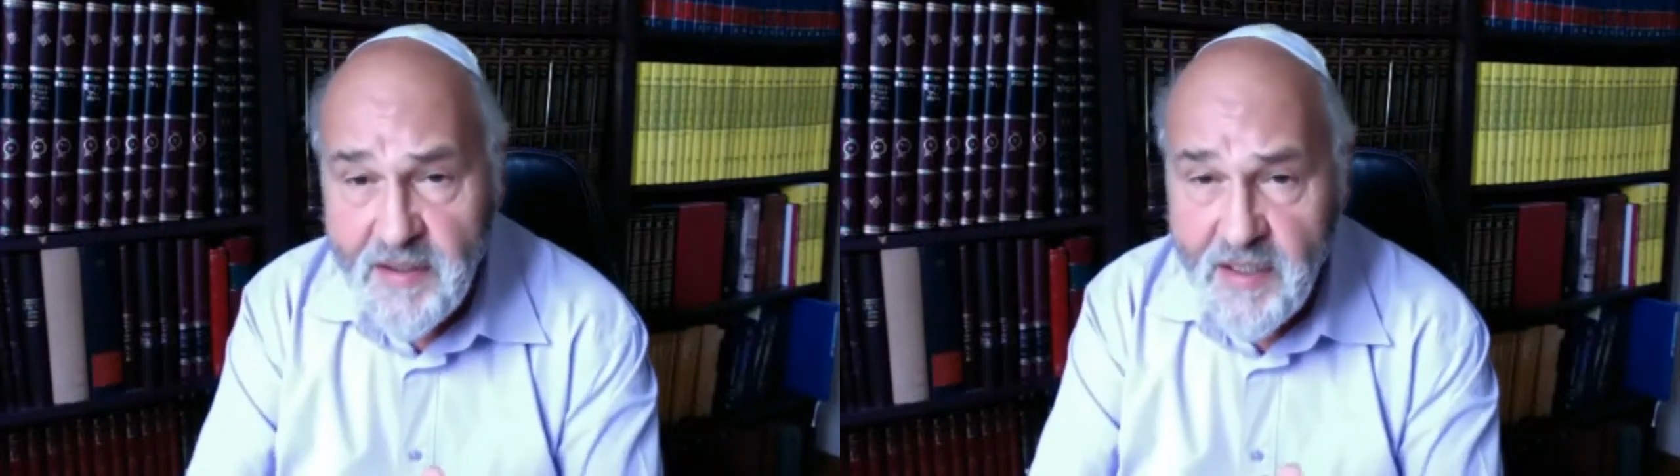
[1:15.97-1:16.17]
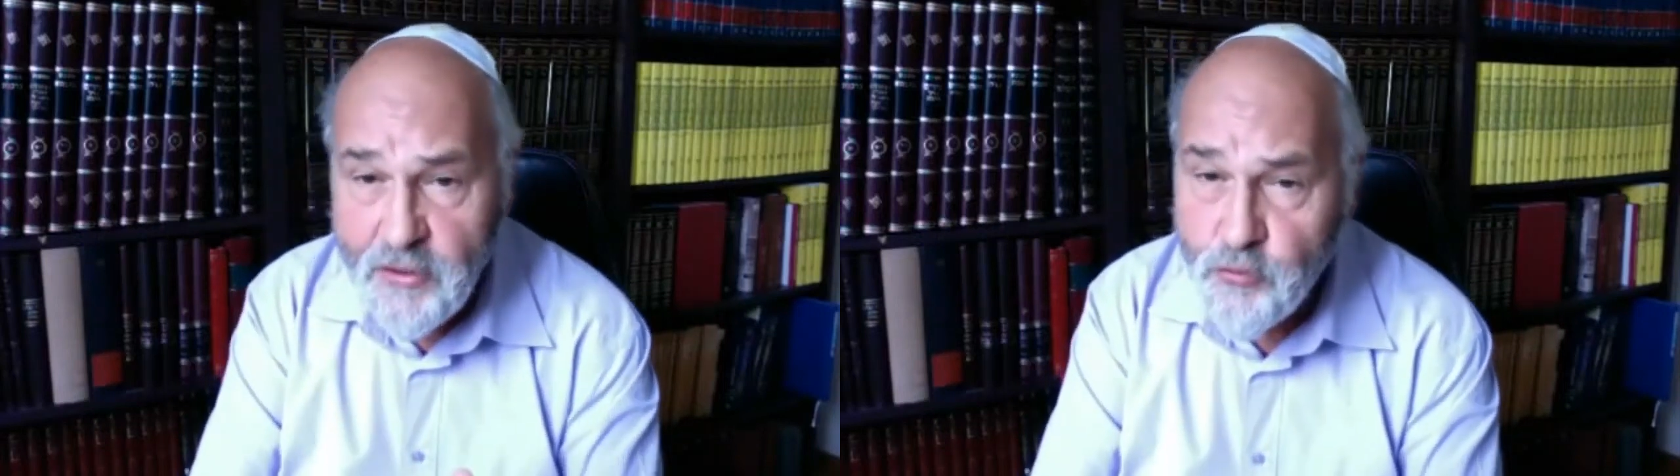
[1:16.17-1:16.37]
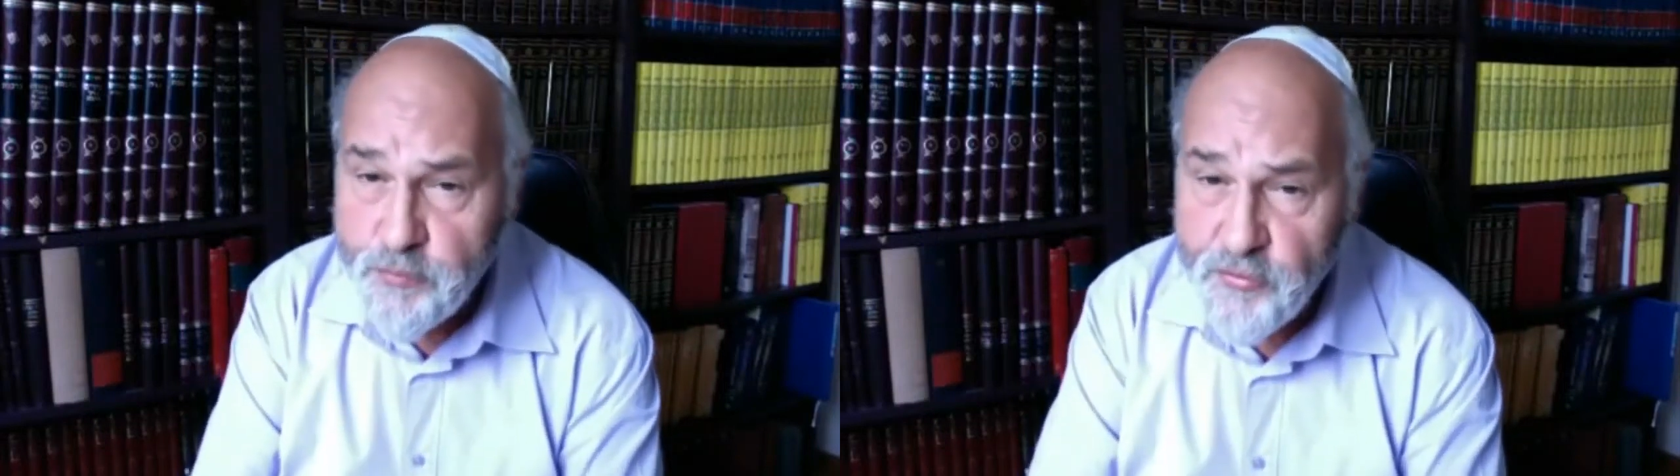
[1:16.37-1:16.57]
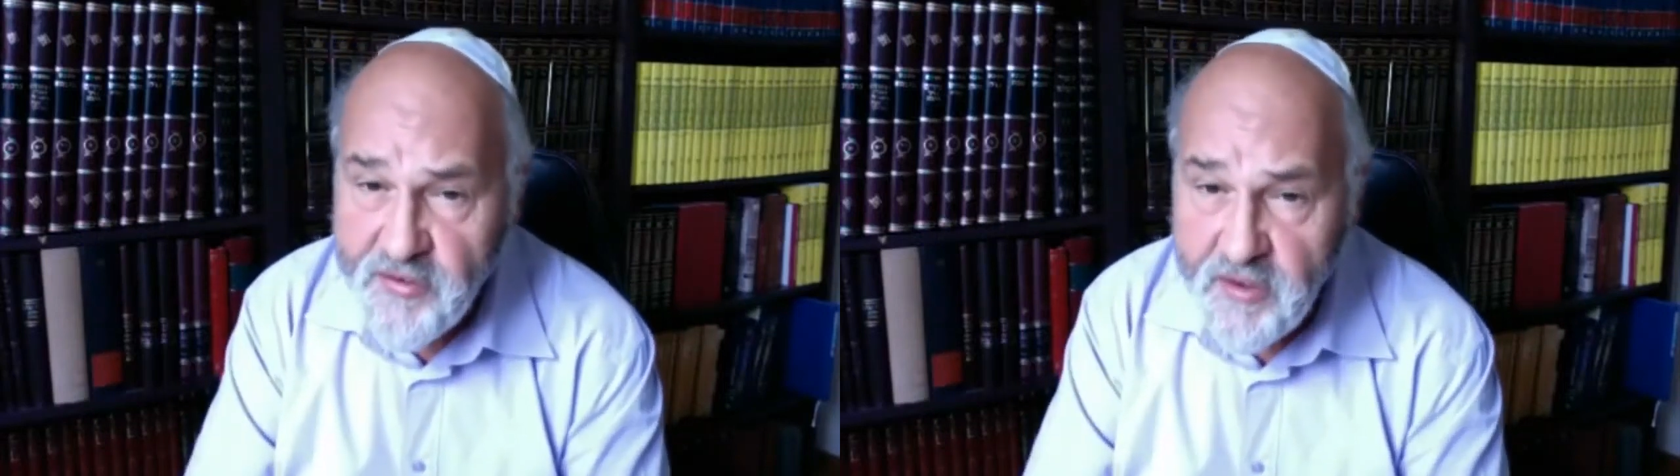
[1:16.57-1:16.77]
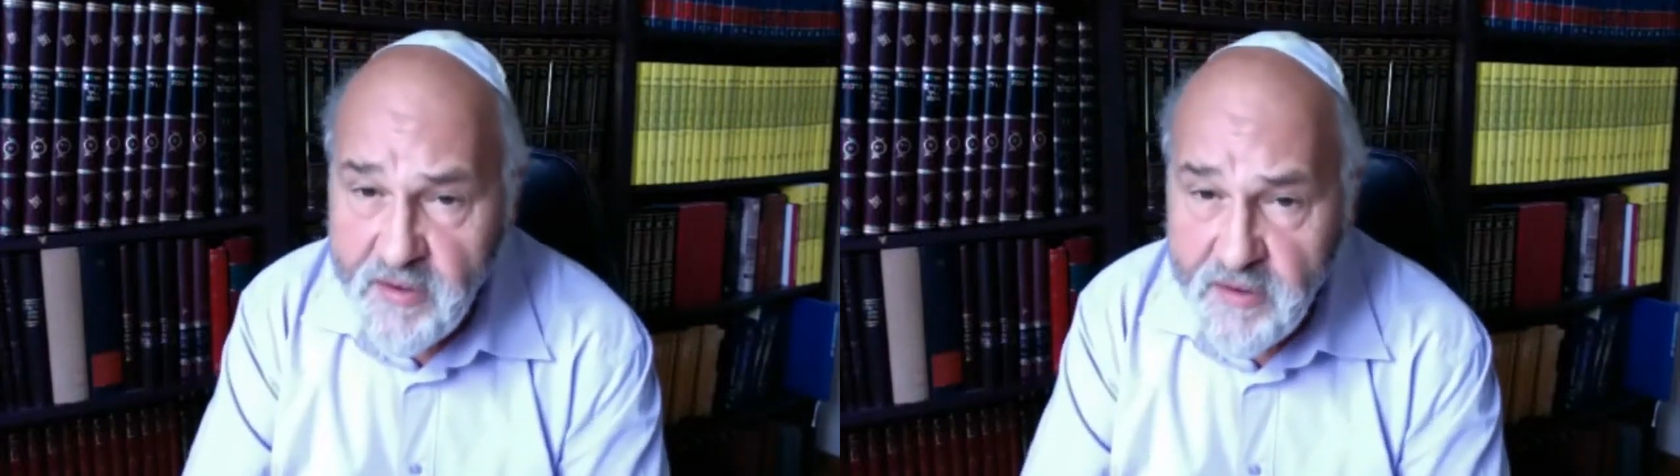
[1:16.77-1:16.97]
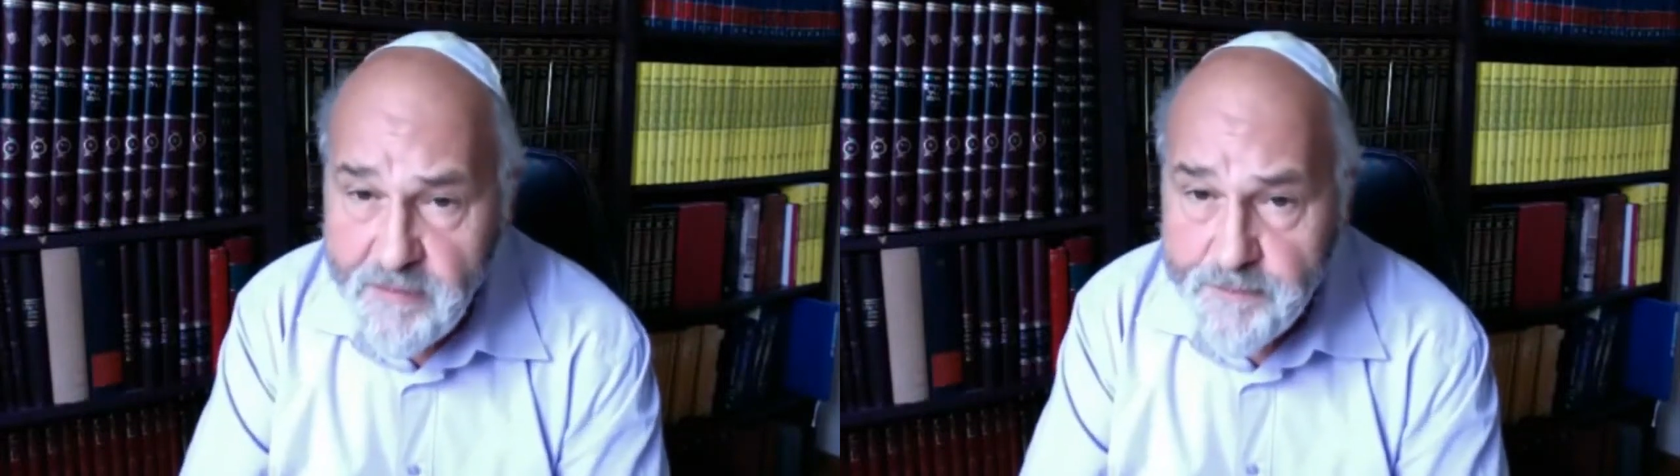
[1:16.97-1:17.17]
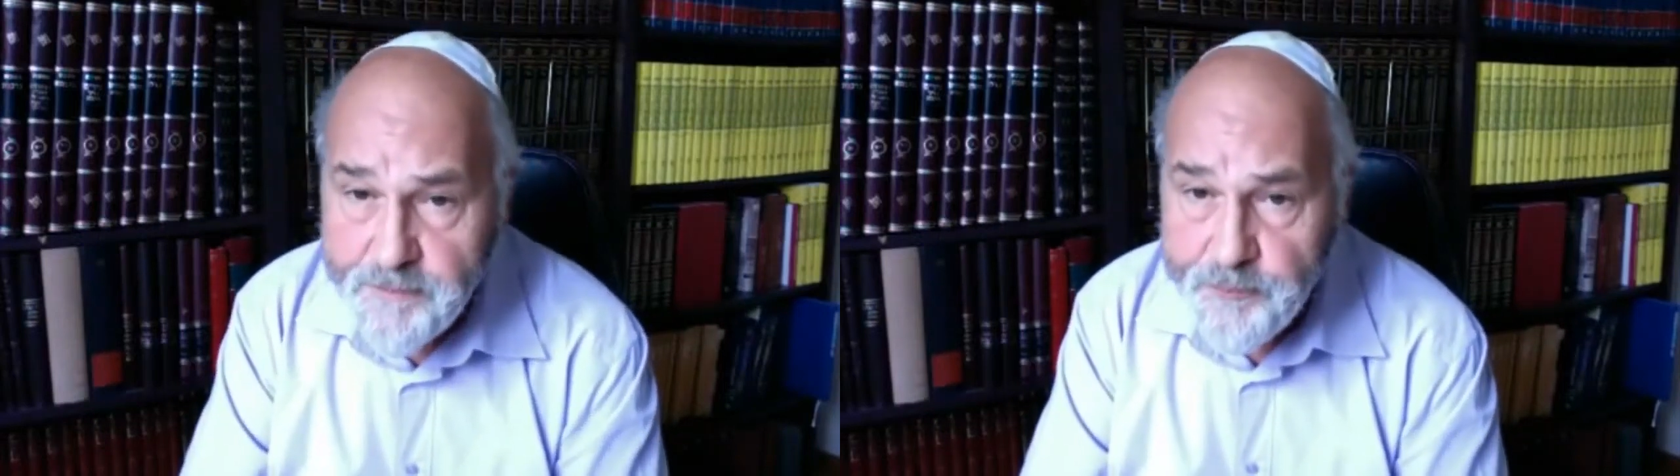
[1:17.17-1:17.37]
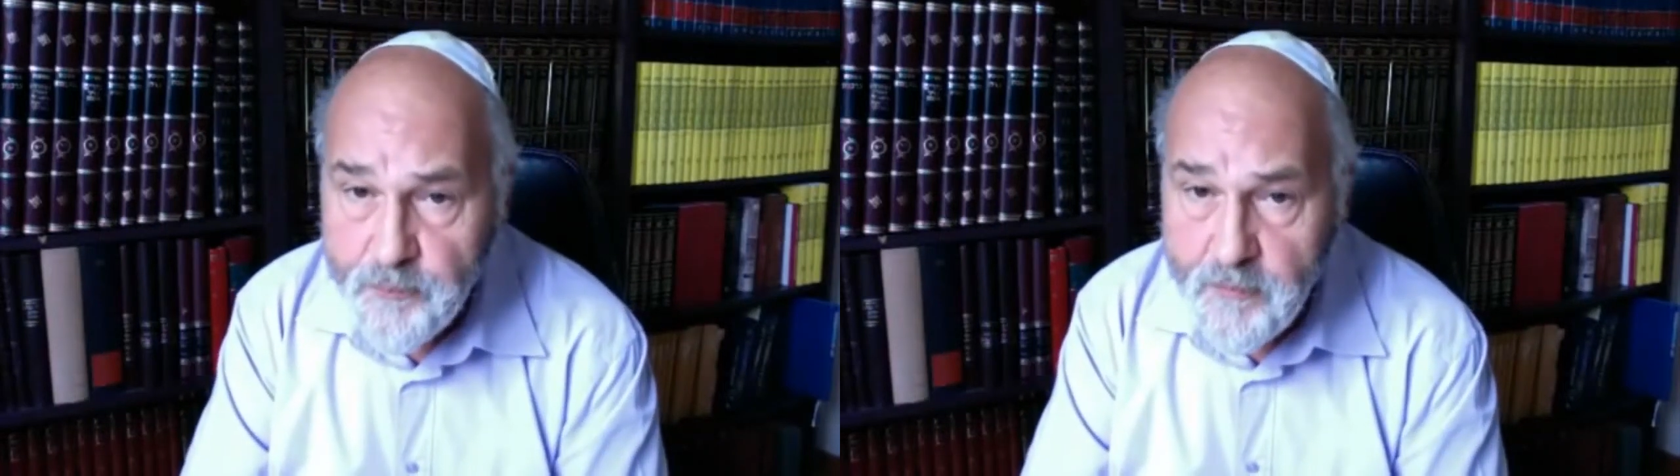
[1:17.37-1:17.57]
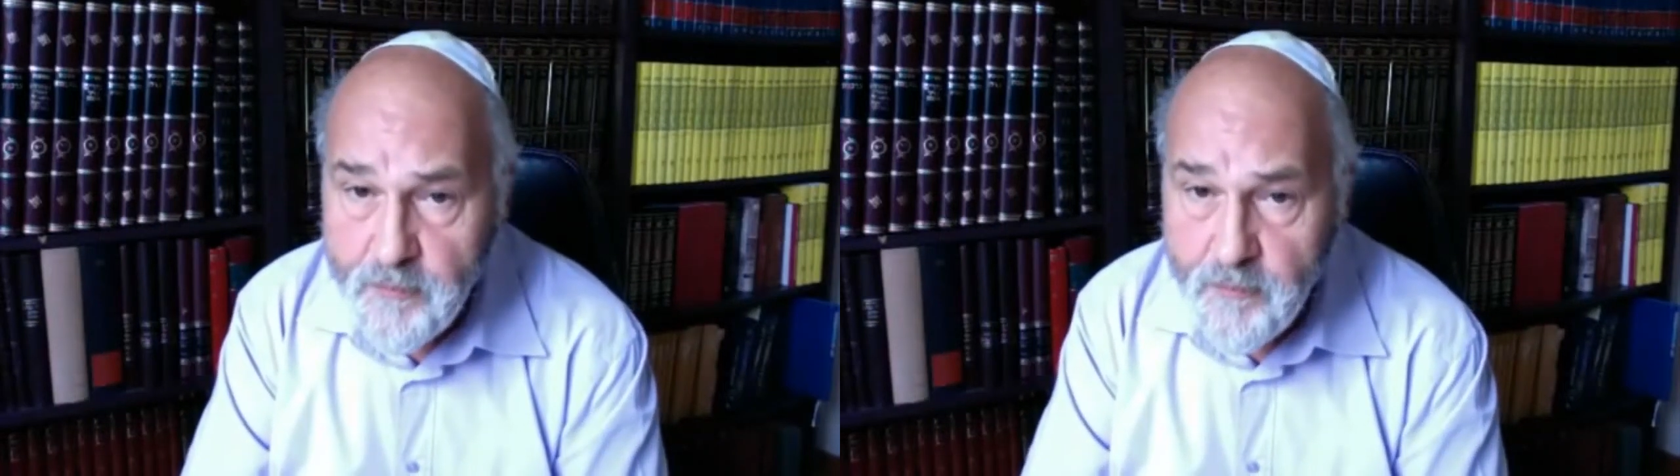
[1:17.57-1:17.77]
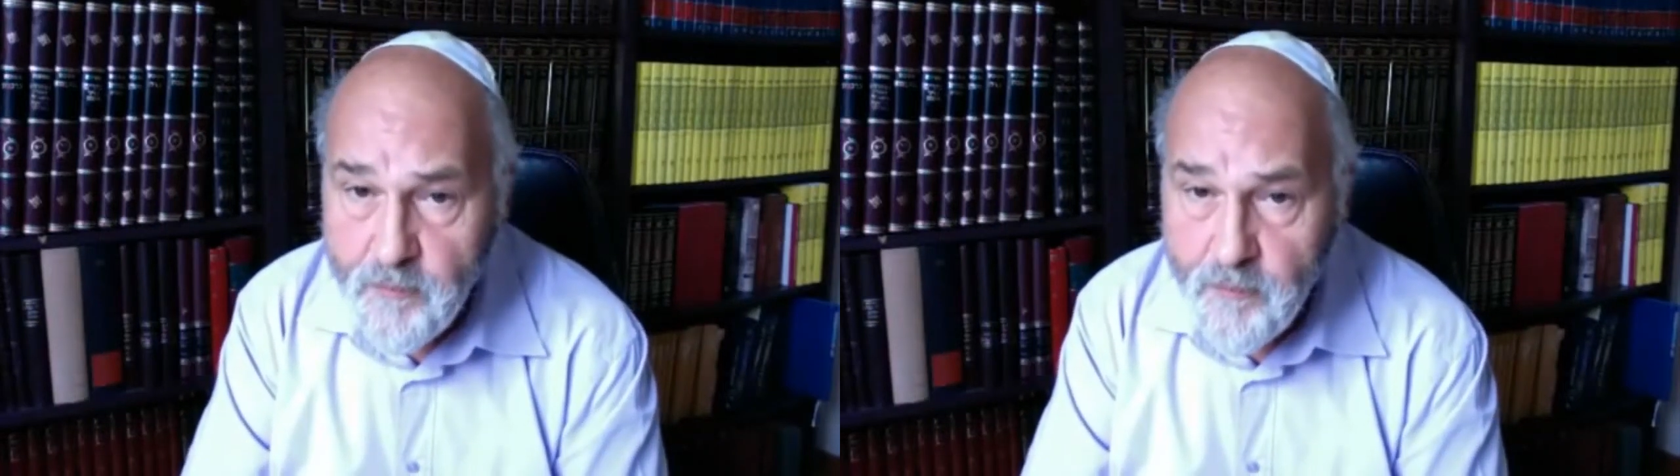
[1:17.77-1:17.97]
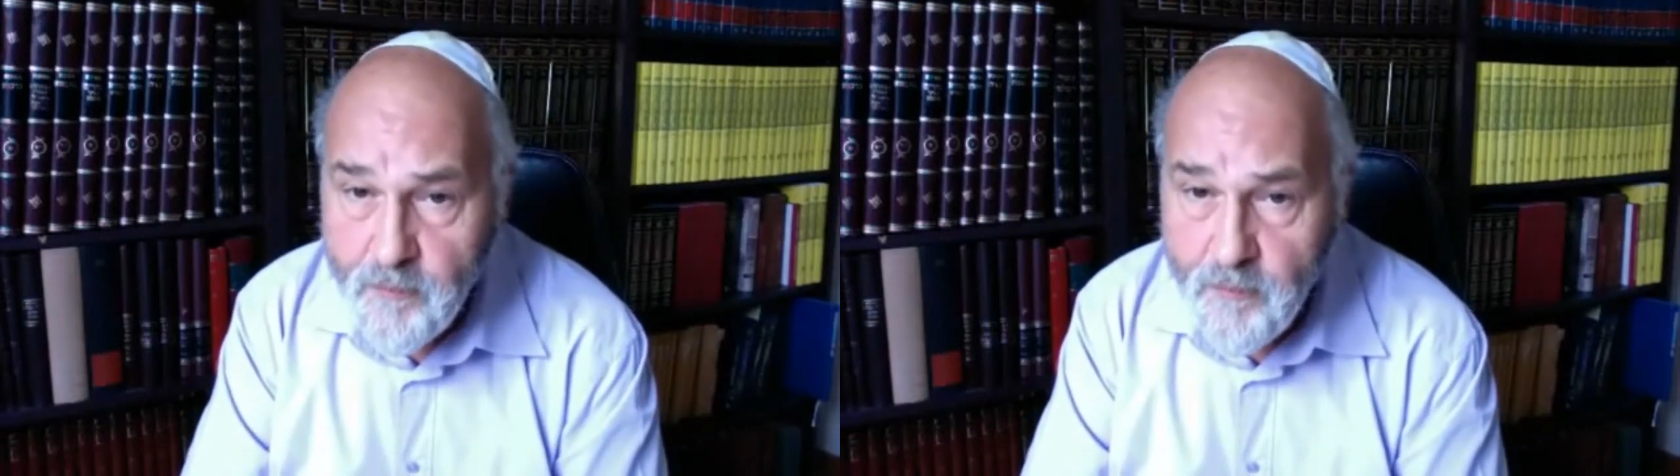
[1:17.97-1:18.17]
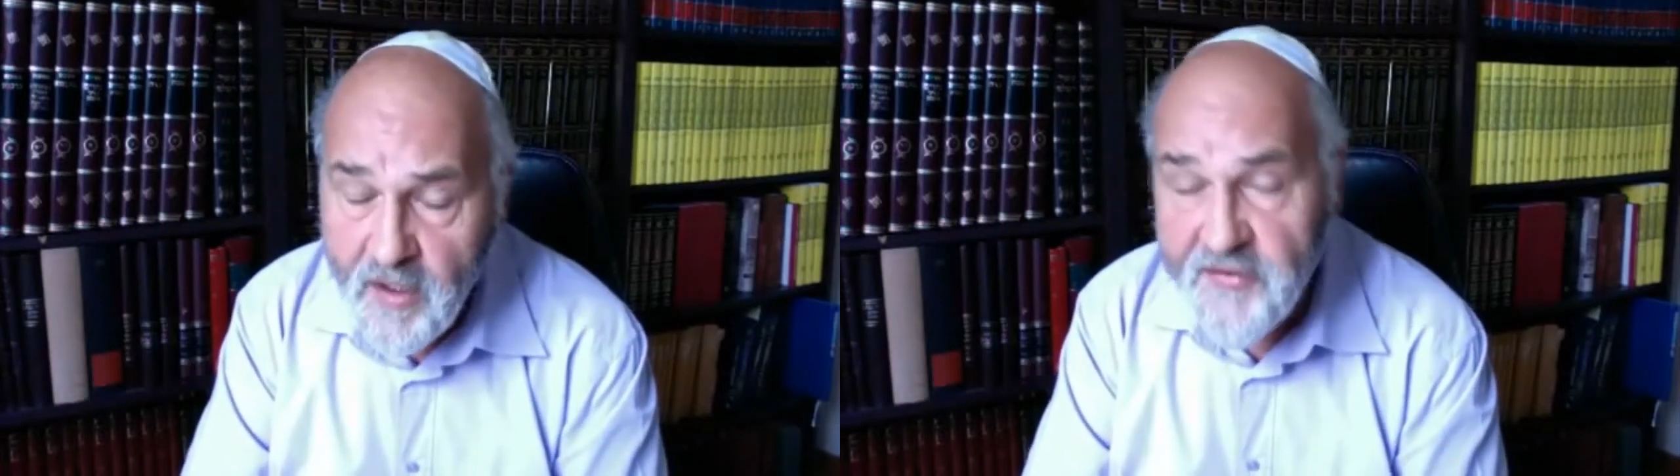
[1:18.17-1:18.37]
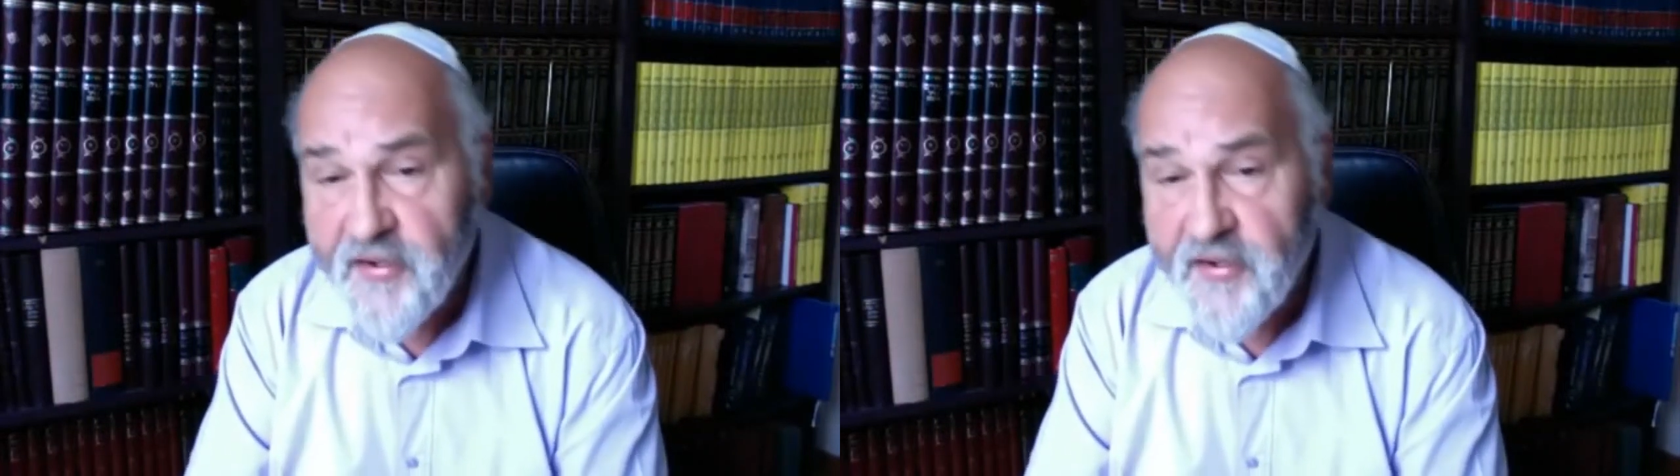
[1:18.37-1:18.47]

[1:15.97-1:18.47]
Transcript: à nous poser un